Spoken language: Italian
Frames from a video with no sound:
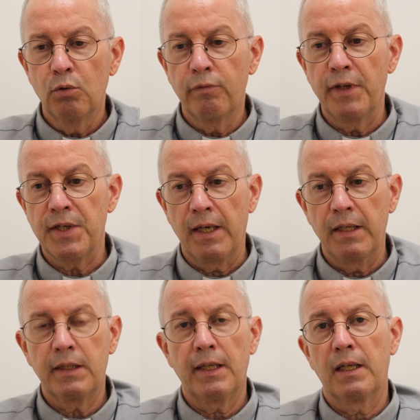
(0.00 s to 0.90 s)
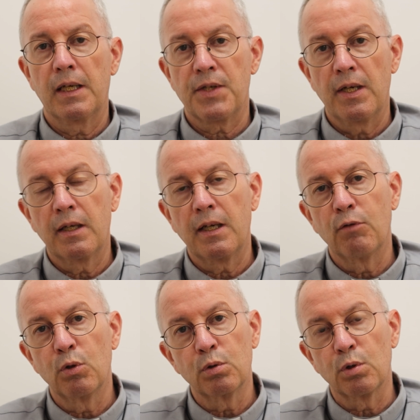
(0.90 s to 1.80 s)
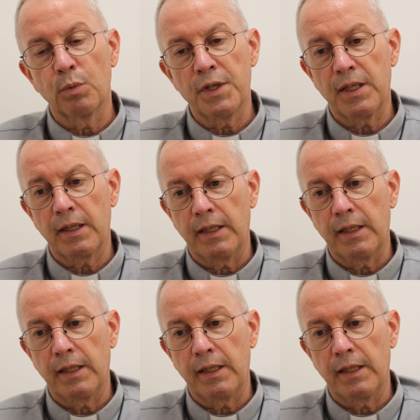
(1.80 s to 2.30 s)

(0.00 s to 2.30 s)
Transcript: ufficialità e la CEI che ha voluto questa